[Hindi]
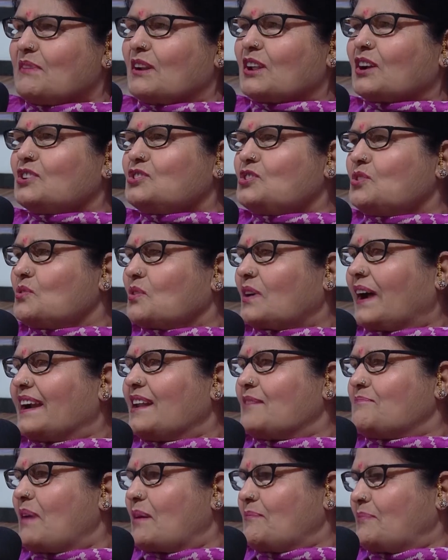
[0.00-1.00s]
मैंने खजूर का
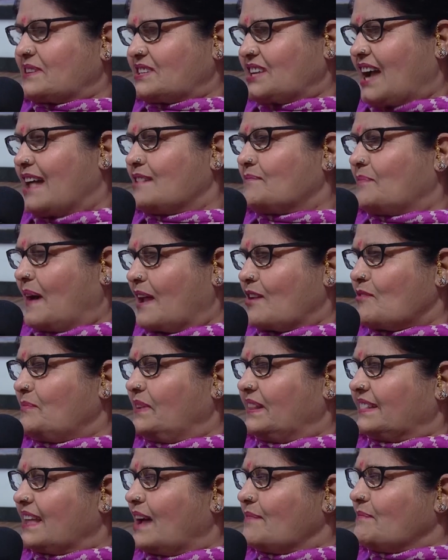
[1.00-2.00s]
डब्बा प्रसाद बारो
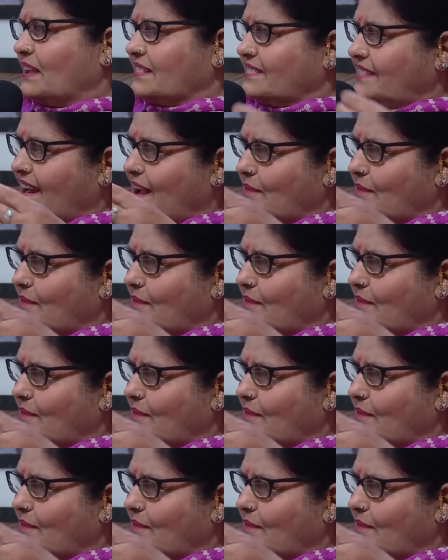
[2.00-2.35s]
मिलता है मैं अंदर